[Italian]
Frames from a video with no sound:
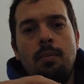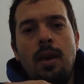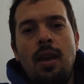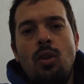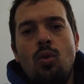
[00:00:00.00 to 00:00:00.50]

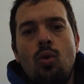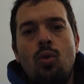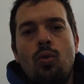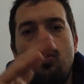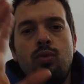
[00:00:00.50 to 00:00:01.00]

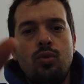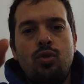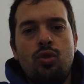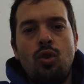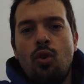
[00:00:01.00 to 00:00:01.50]
meno
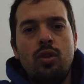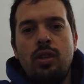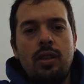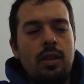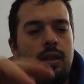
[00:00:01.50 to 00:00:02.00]

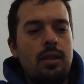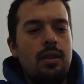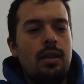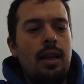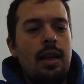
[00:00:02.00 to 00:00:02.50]

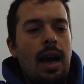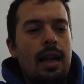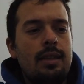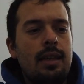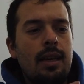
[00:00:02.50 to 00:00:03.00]
funzioni delle
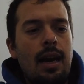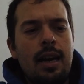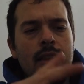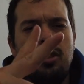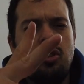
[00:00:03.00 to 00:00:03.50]
altre
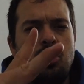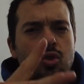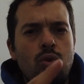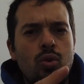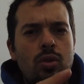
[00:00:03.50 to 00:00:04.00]
carte ci
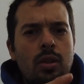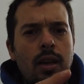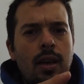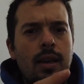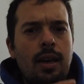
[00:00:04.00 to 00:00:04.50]
sono
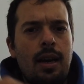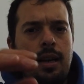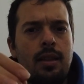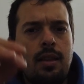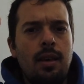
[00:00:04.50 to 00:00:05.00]
tre
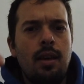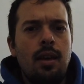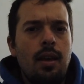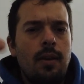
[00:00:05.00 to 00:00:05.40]
carte